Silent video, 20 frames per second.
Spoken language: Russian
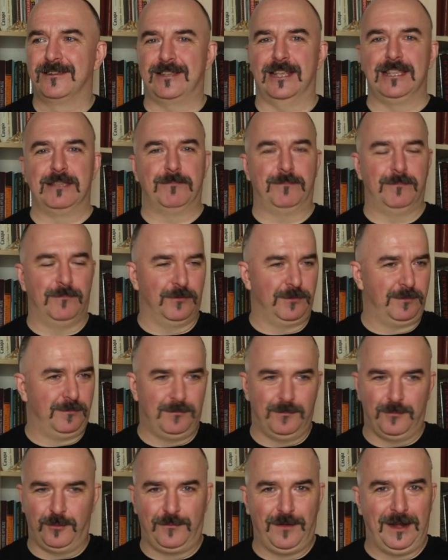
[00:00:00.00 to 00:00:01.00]
Кстати,
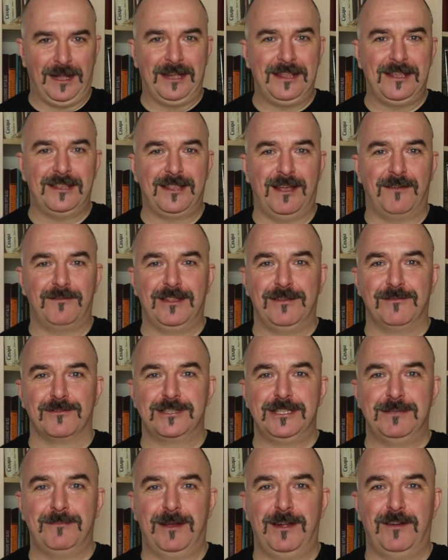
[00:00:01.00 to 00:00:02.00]
вот буквально недавно его
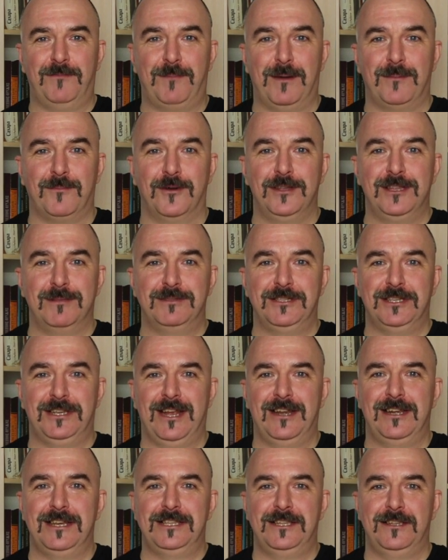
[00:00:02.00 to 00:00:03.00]
снимали в помойном
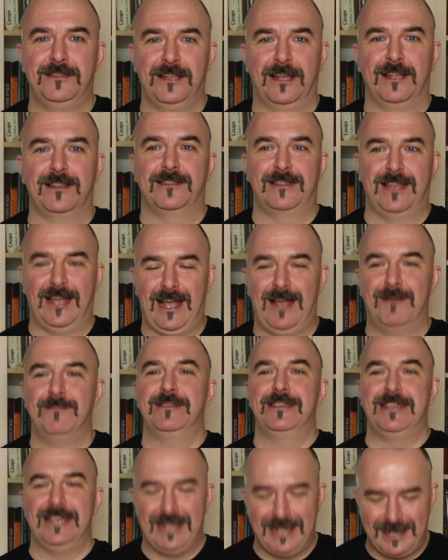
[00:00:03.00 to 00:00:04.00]
сериале «Стена».
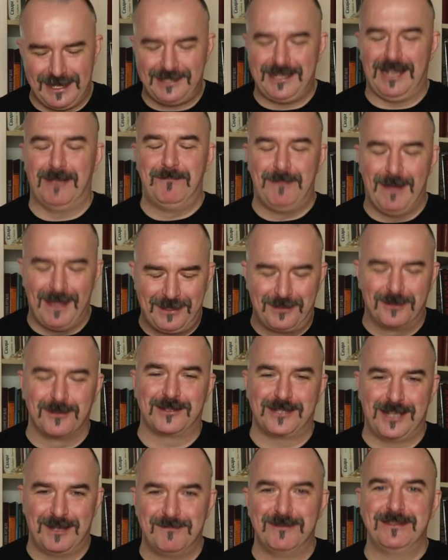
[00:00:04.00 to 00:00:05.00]
Там есть опять
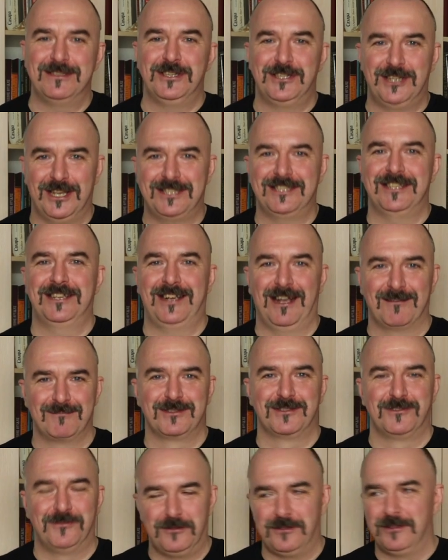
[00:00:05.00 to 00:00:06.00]
тот самый несчастный
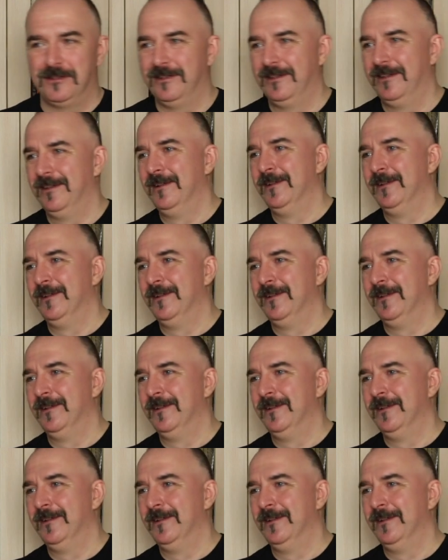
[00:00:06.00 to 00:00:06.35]
Камзол.